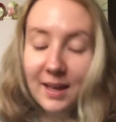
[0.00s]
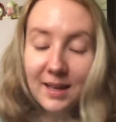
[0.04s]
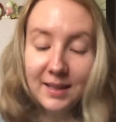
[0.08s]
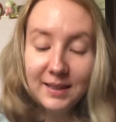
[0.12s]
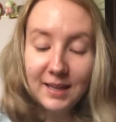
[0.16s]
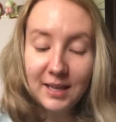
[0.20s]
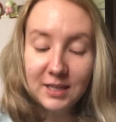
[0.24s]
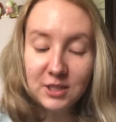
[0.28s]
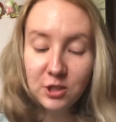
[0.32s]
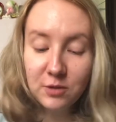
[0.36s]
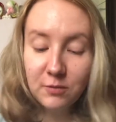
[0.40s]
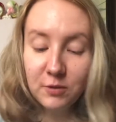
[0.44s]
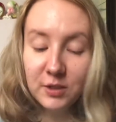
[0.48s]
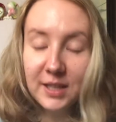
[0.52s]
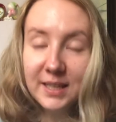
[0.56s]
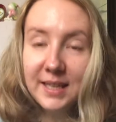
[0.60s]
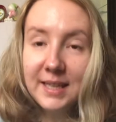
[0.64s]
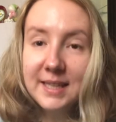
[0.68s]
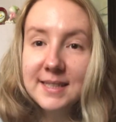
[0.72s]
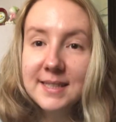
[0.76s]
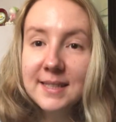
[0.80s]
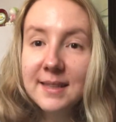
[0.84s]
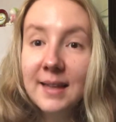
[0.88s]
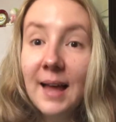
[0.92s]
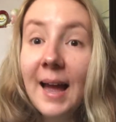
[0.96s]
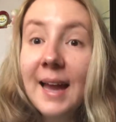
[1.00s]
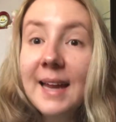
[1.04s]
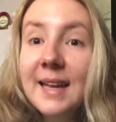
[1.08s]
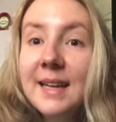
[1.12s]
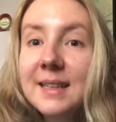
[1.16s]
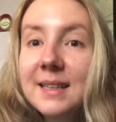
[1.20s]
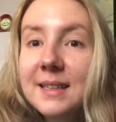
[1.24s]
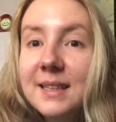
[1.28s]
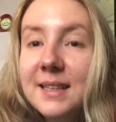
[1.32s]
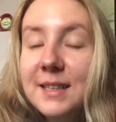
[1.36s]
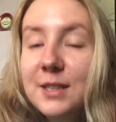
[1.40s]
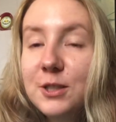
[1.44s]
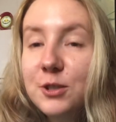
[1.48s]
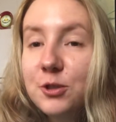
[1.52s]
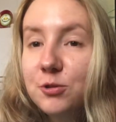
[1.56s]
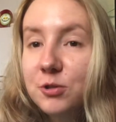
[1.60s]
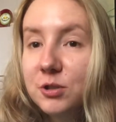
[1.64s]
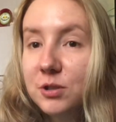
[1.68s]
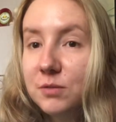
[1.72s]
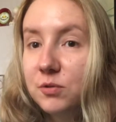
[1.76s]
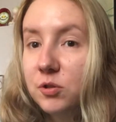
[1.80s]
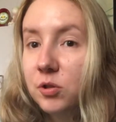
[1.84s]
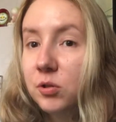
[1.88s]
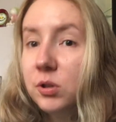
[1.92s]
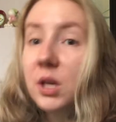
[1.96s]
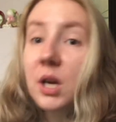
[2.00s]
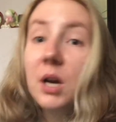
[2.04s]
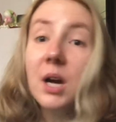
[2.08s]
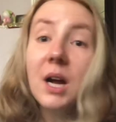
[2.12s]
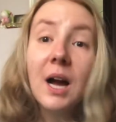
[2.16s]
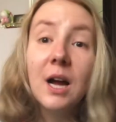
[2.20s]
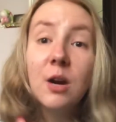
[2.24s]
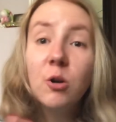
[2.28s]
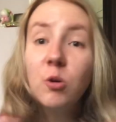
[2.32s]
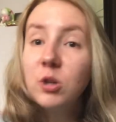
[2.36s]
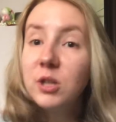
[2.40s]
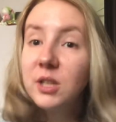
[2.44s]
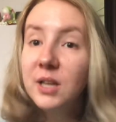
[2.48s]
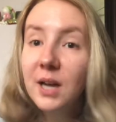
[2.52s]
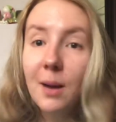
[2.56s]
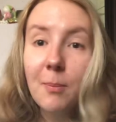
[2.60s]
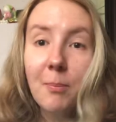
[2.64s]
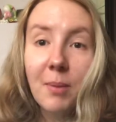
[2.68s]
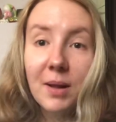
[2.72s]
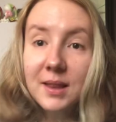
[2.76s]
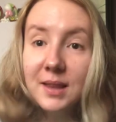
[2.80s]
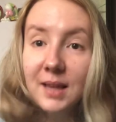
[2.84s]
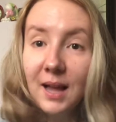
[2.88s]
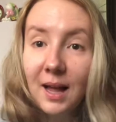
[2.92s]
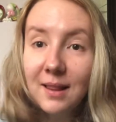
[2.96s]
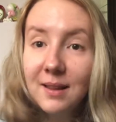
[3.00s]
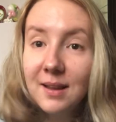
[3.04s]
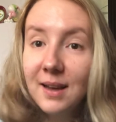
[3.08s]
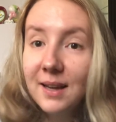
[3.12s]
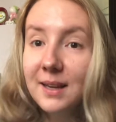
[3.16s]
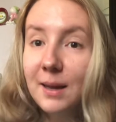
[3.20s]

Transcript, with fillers: Так что вот такие дела. И, и еще, девчонки, короткая болталка.